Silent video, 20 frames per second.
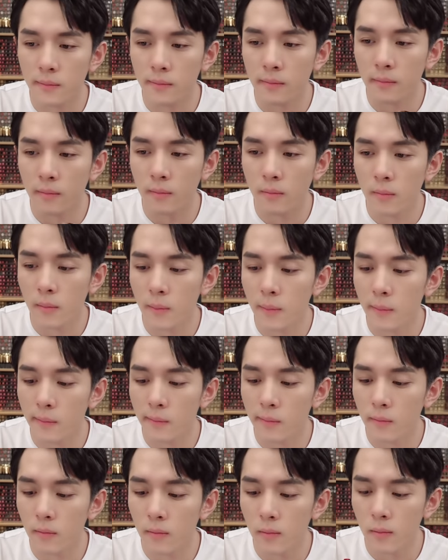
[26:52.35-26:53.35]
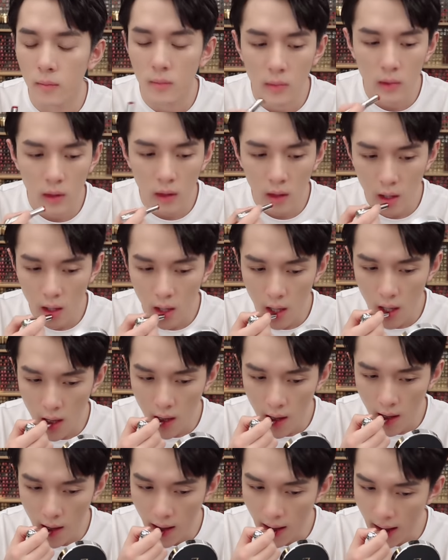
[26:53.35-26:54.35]
为他这个差错了就搞不清颜
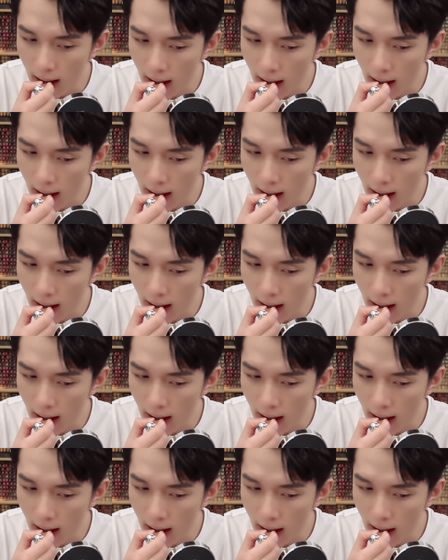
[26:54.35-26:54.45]
色